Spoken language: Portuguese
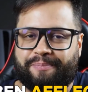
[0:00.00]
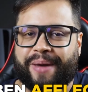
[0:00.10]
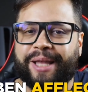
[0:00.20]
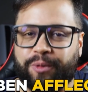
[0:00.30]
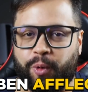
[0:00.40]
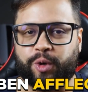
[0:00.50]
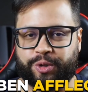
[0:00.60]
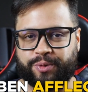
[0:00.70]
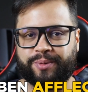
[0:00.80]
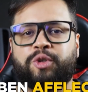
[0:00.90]
É bem
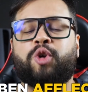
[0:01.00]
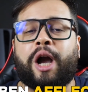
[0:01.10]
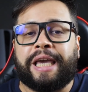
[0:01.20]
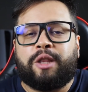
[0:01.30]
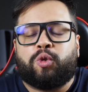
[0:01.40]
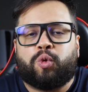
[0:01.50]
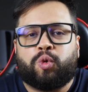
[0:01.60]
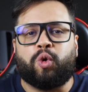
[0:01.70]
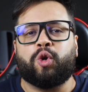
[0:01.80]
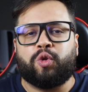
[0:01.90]
tosco. Só que
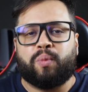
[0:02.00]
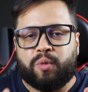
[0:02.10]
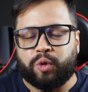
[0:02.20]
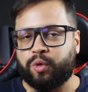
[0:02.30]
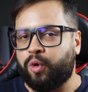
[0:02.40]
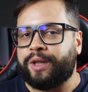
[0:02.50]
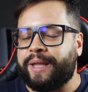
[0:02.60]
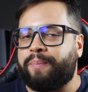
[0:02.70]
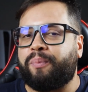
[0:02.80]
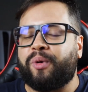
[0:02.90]
tudo mudou
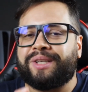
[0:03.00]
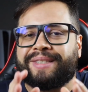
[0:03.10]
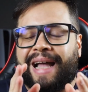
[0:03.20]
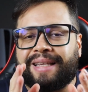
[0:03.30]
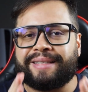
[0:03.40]
depois da